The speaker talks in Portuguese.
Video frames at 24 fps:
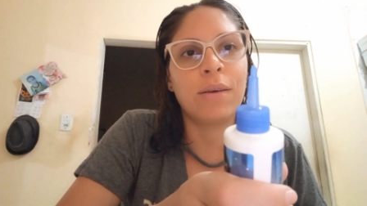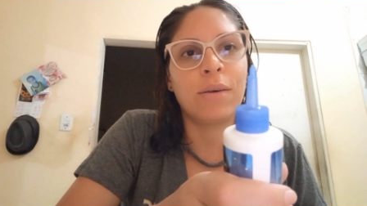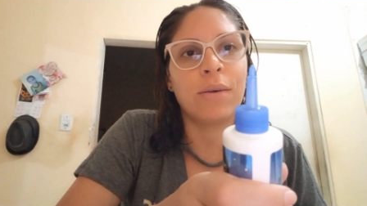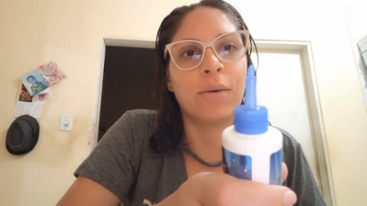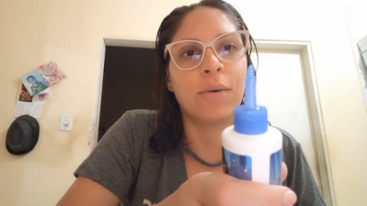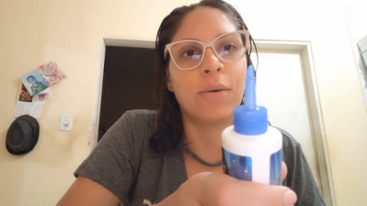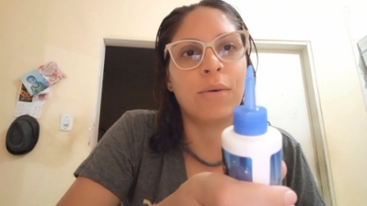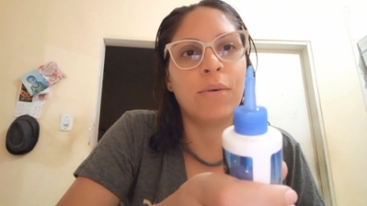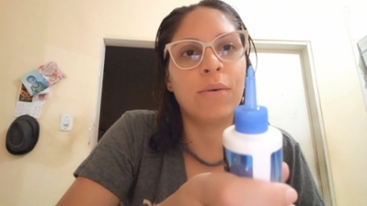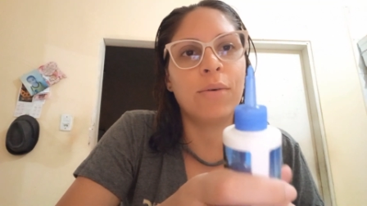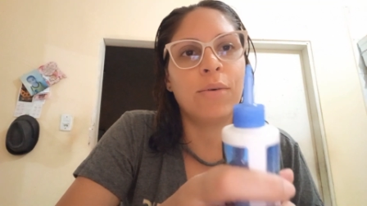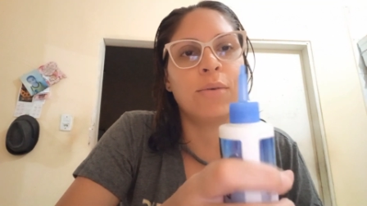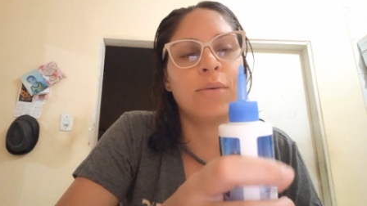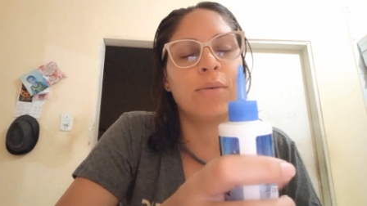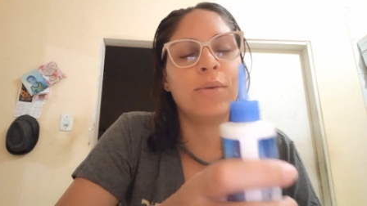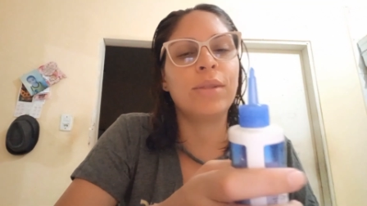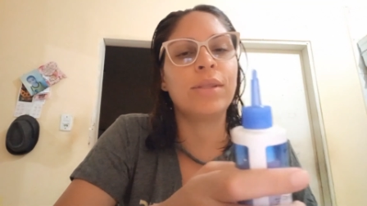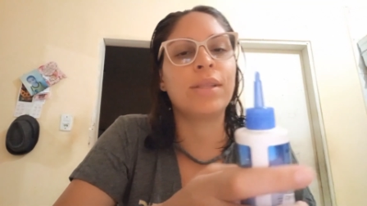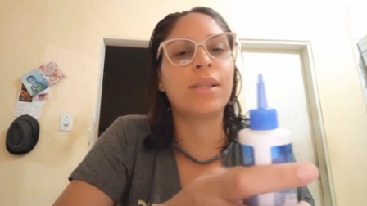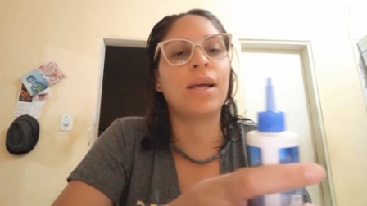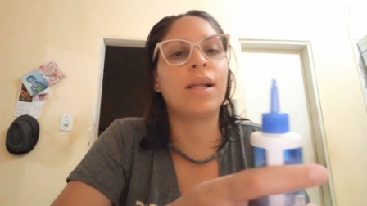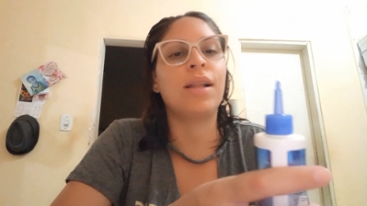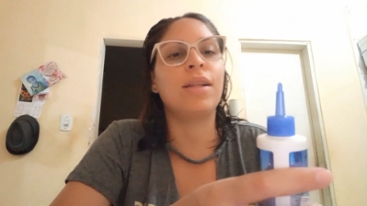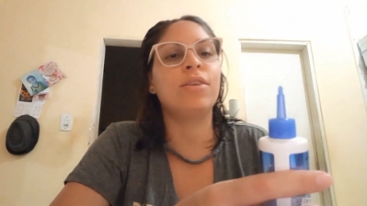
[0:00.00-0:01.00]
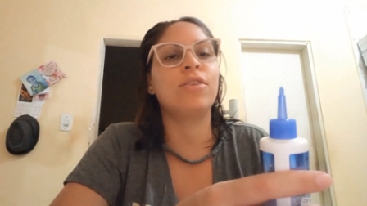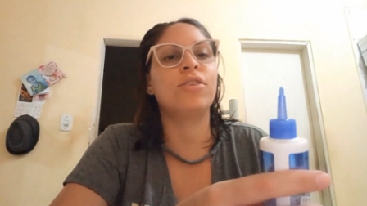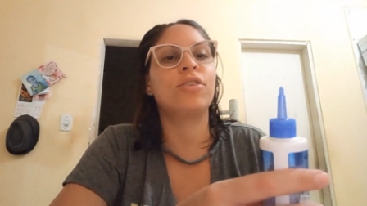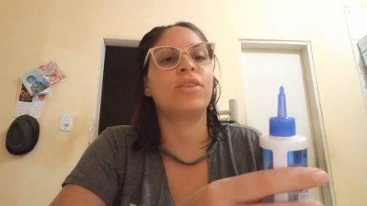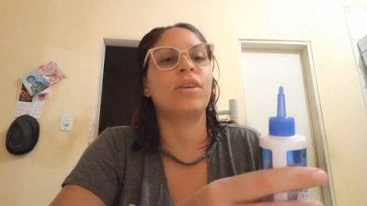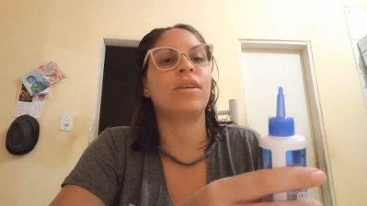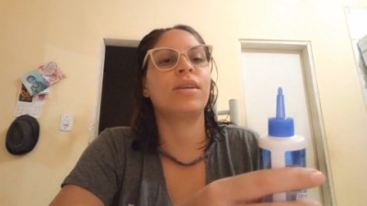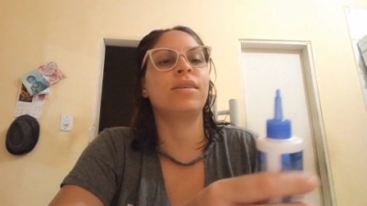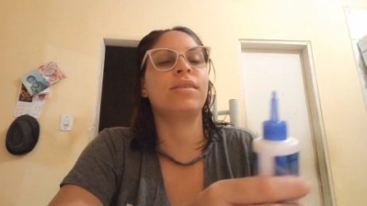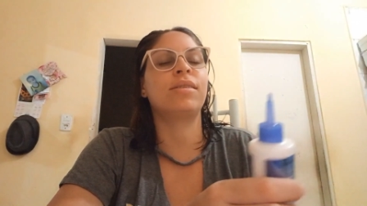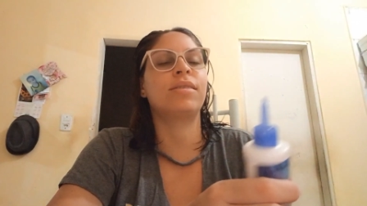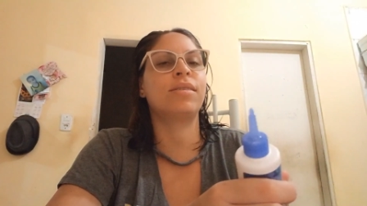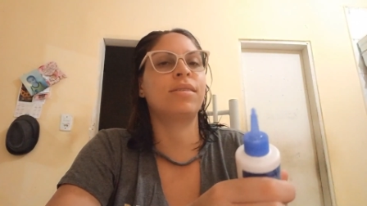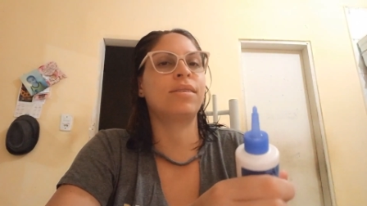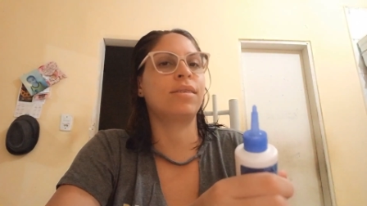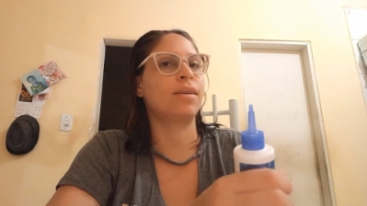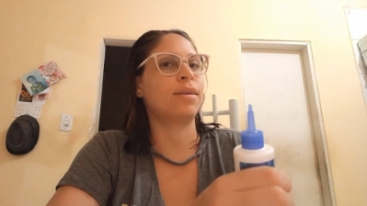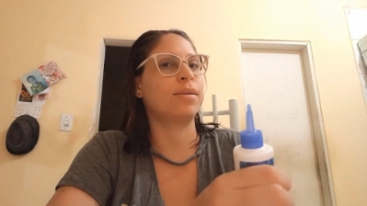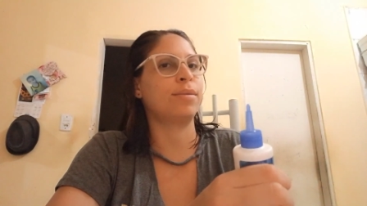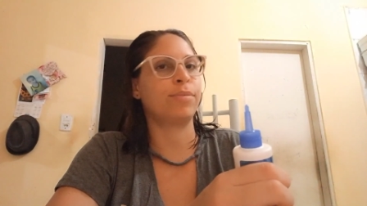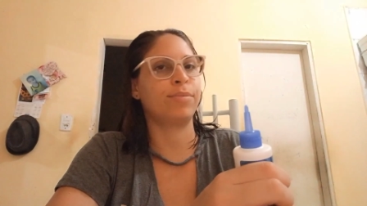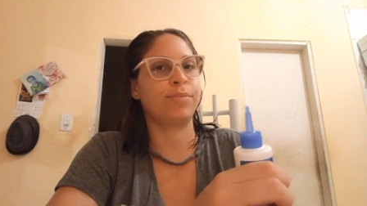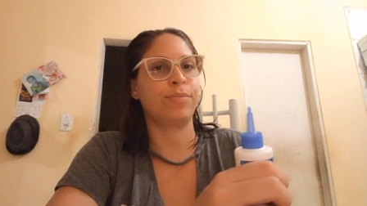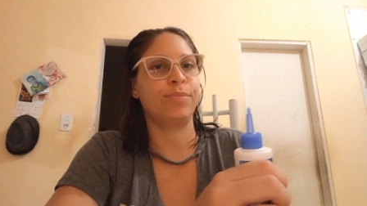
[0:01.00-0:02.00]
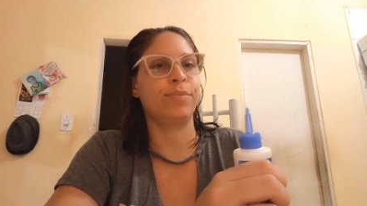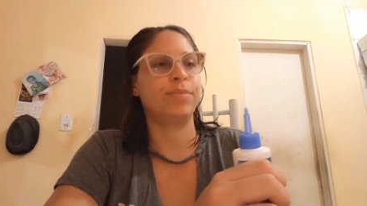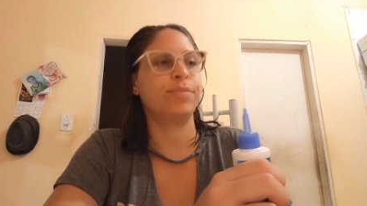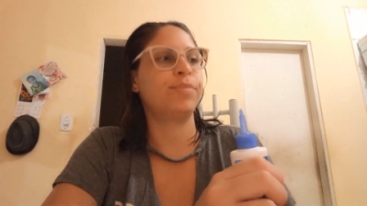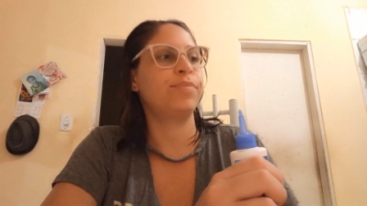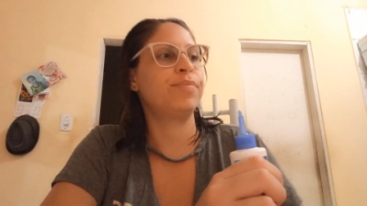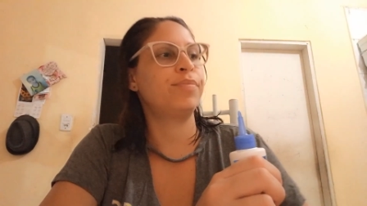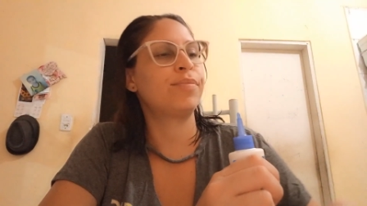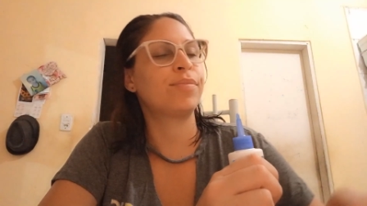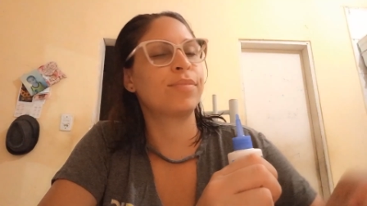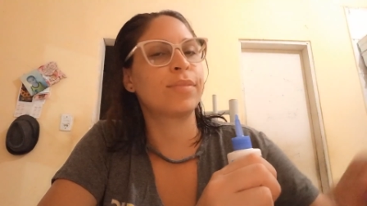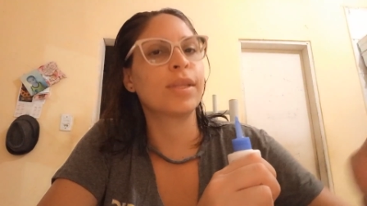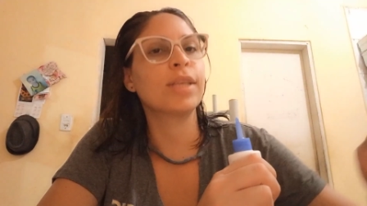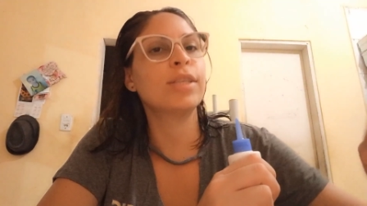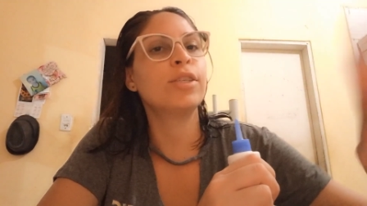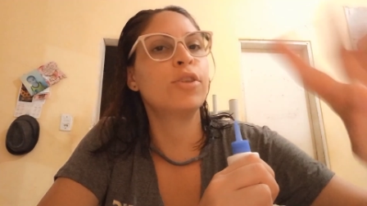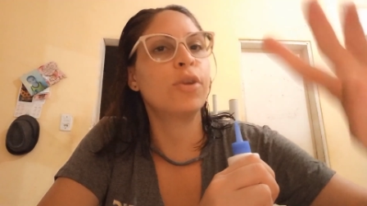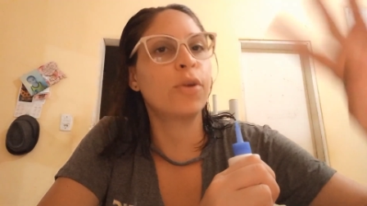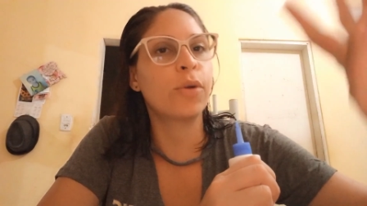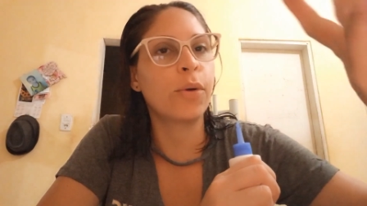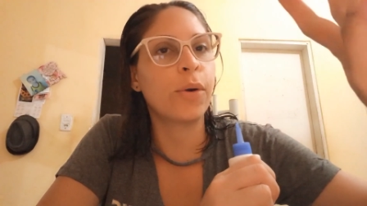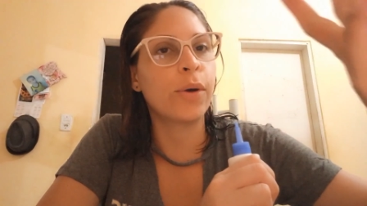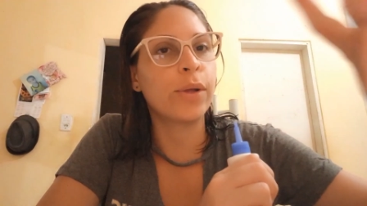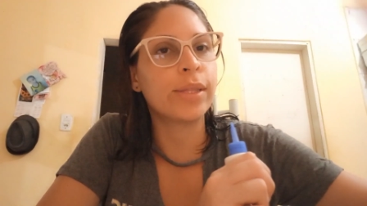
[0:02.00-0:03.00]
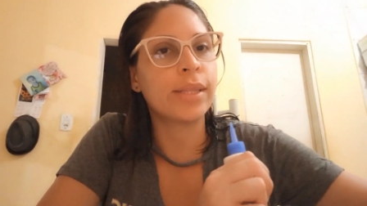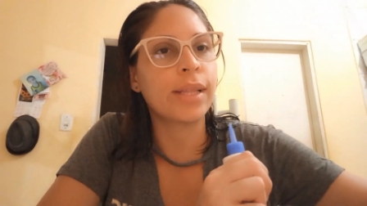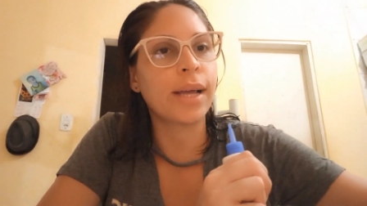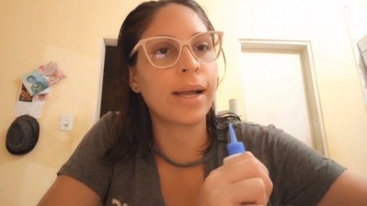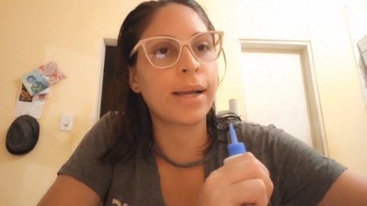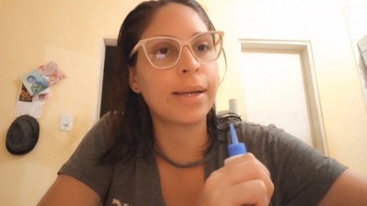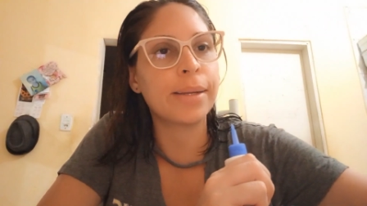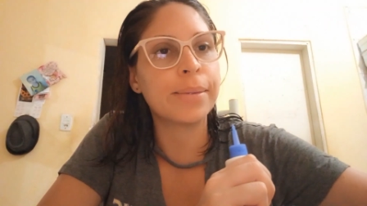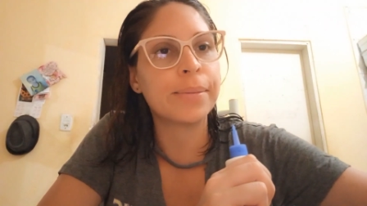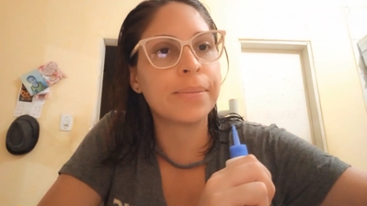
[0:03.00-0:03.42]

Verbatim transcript: Ou oh, inteligência. Deixa eu cortar.